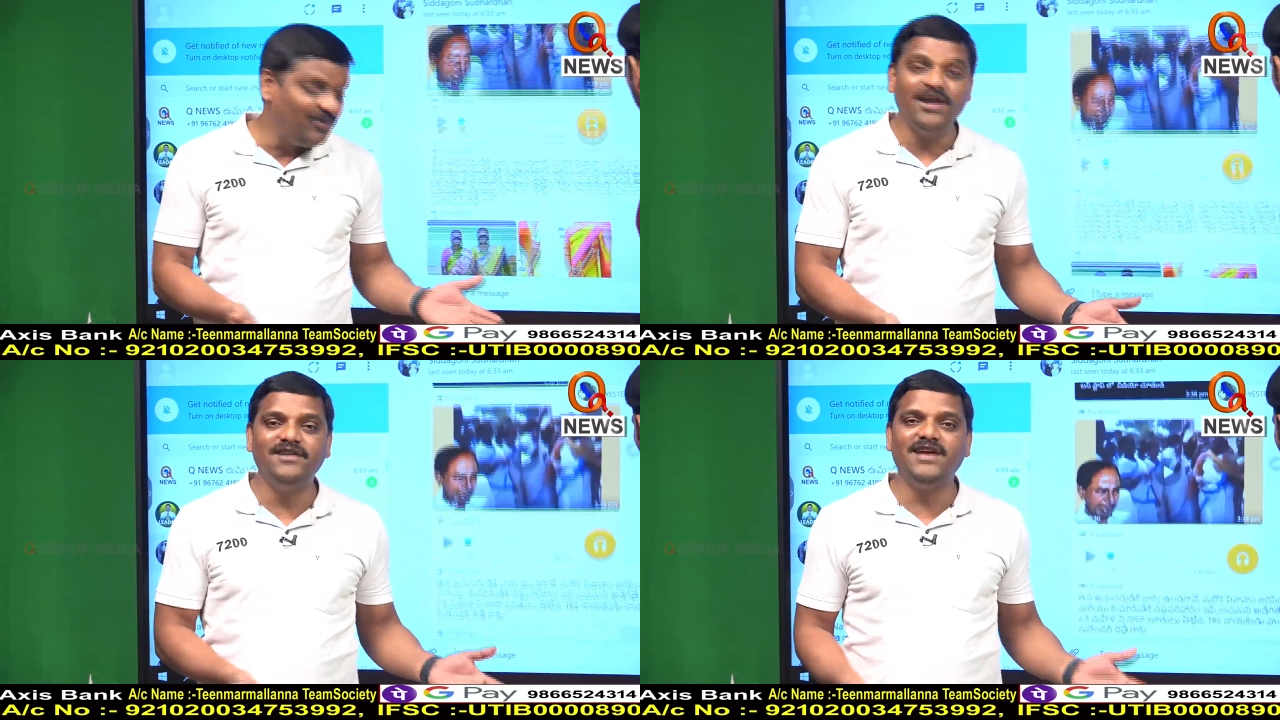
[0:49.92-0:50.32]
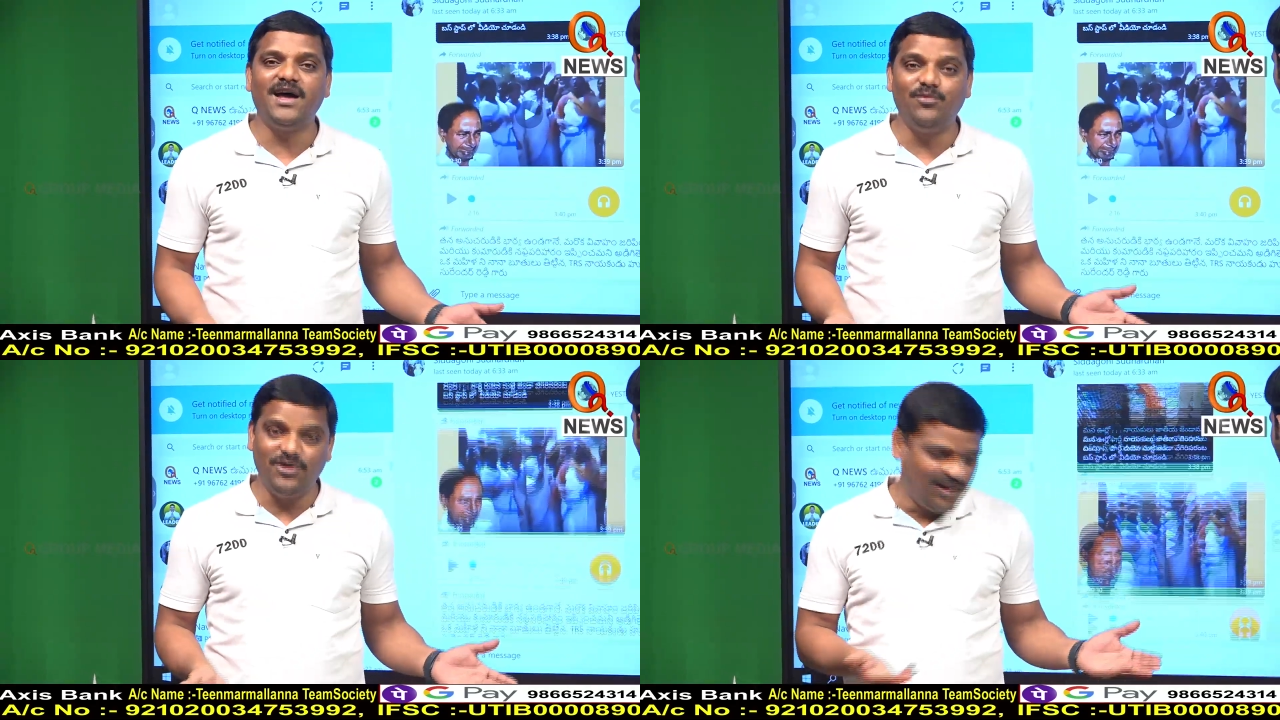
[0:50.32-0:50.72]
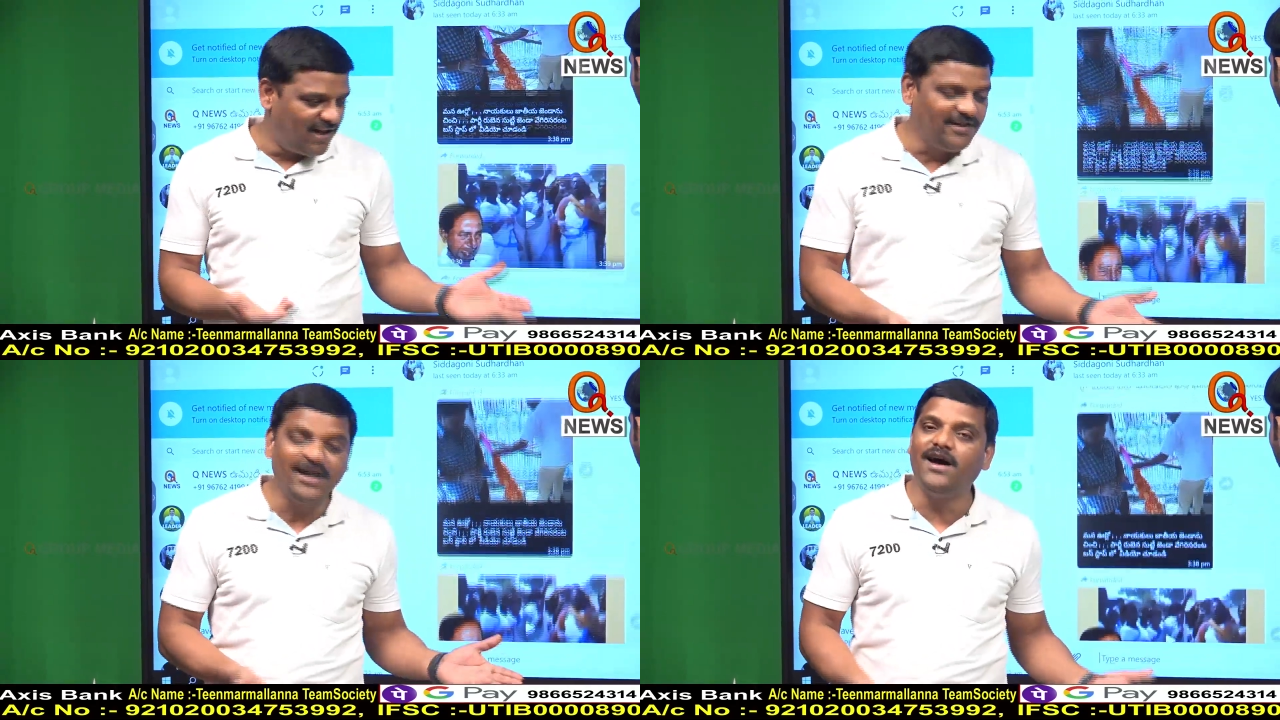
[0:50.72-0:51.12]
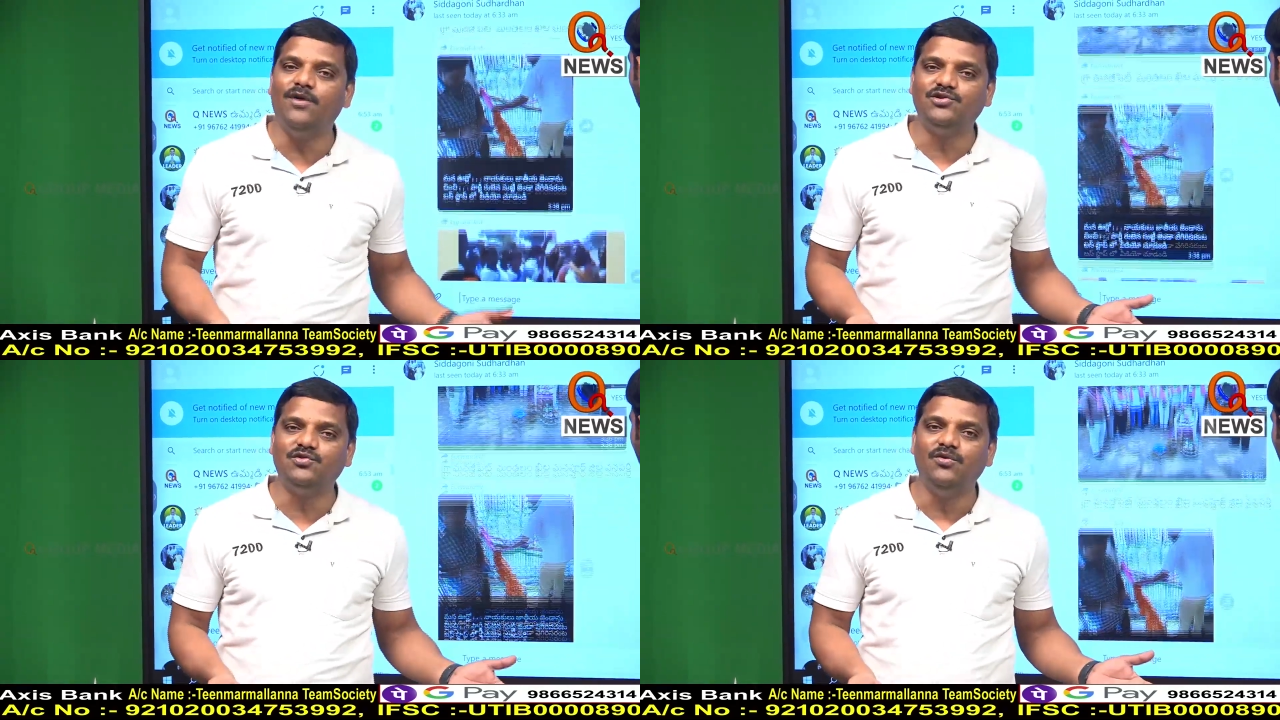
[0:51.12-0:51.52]
కేసీఆర్ పుట్టింది అందుకే
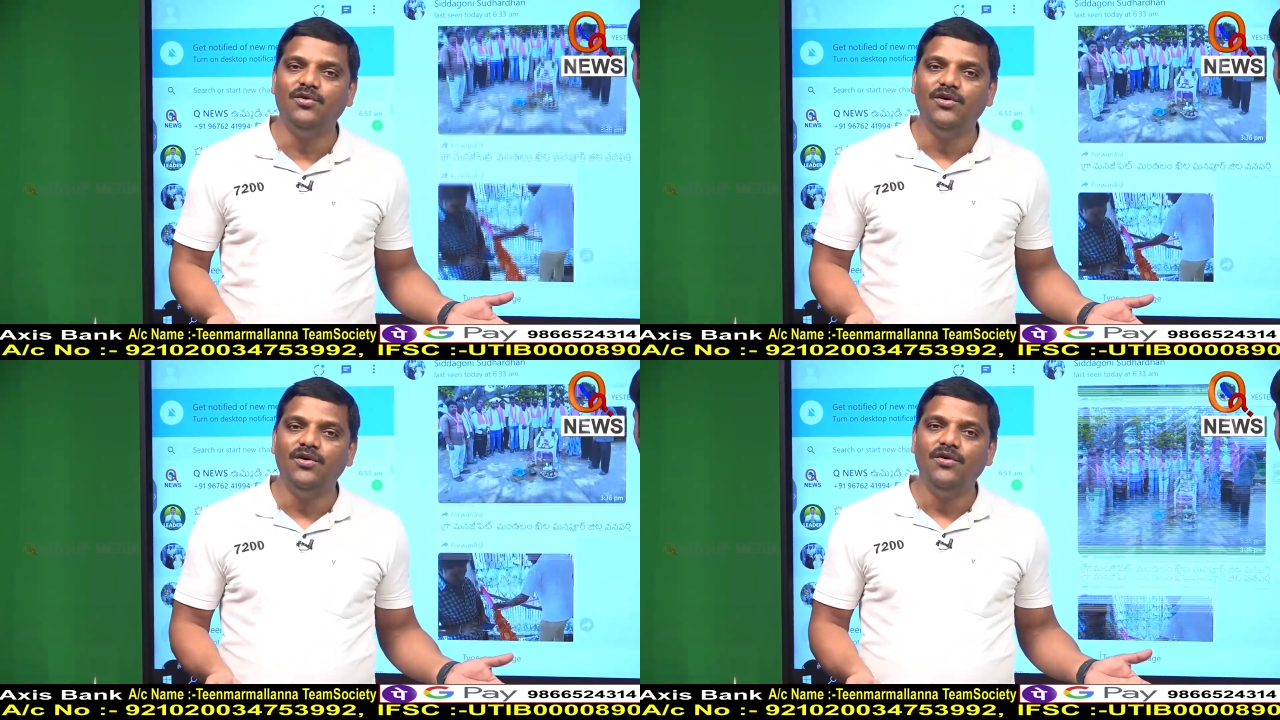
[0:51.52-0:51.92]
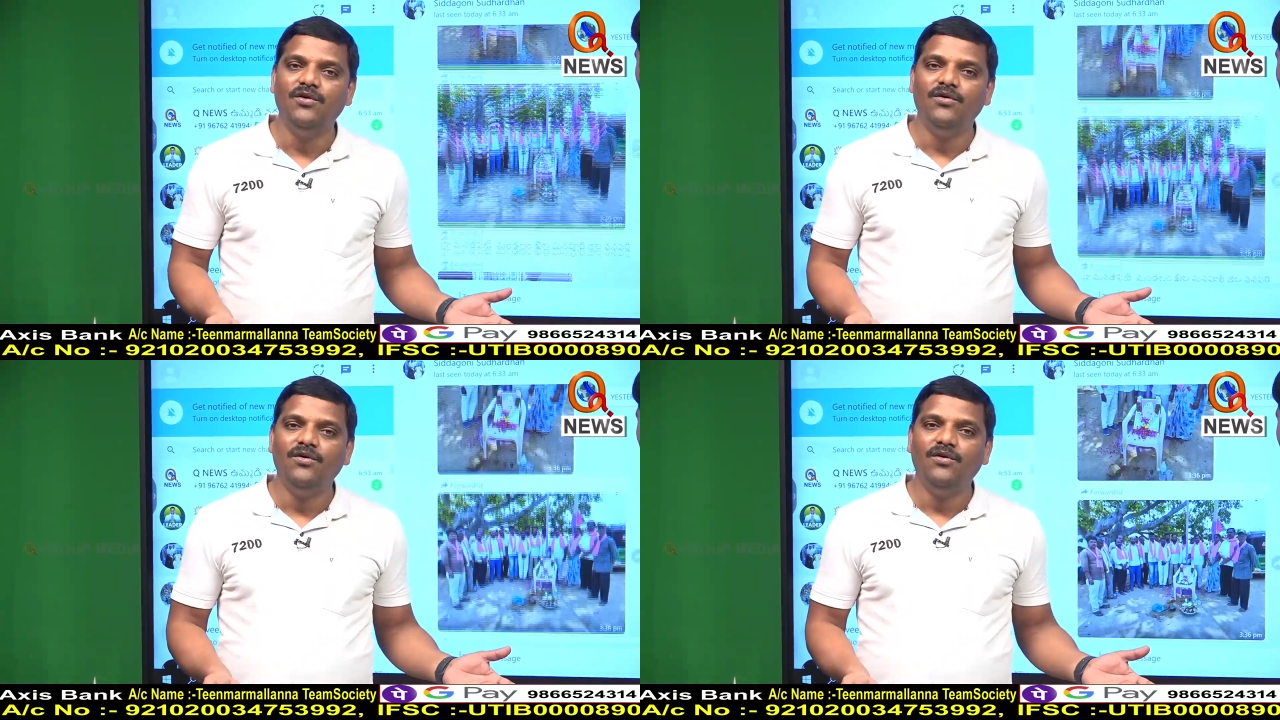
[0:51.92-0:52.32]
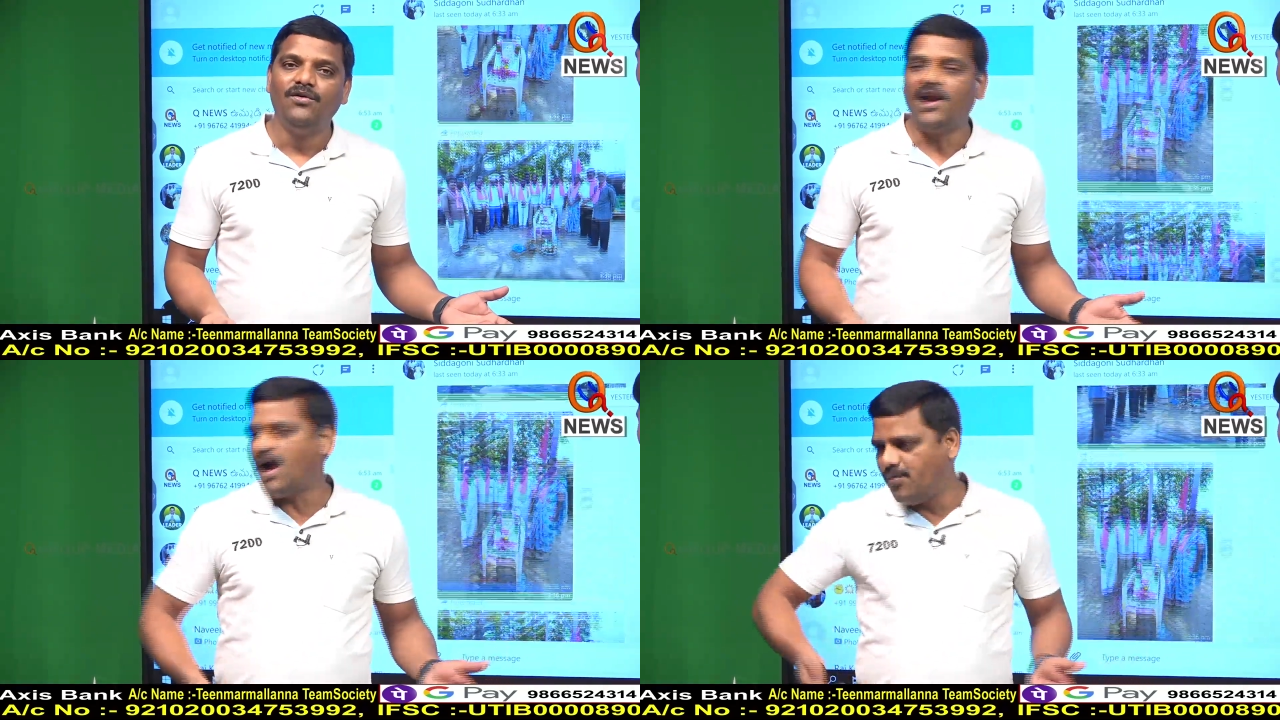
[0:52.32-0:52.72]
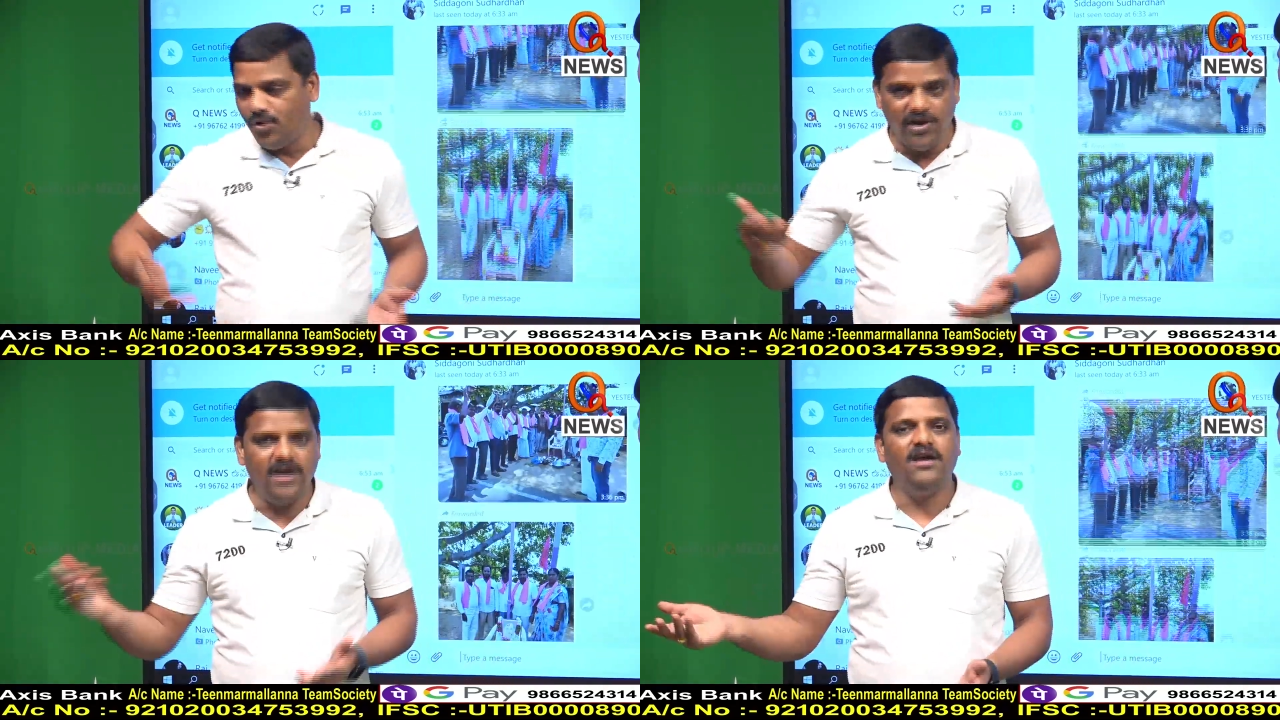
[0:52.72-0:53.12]
కావచ్చు
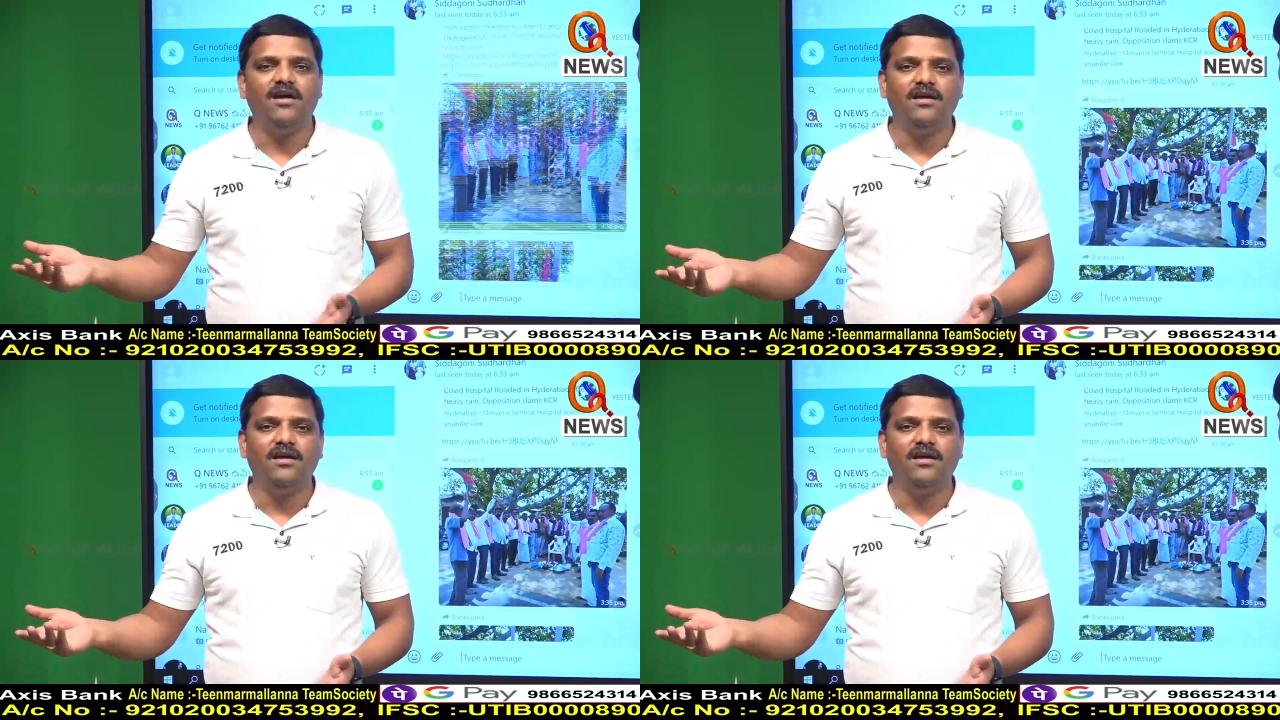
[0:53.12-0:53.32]
రాబోయే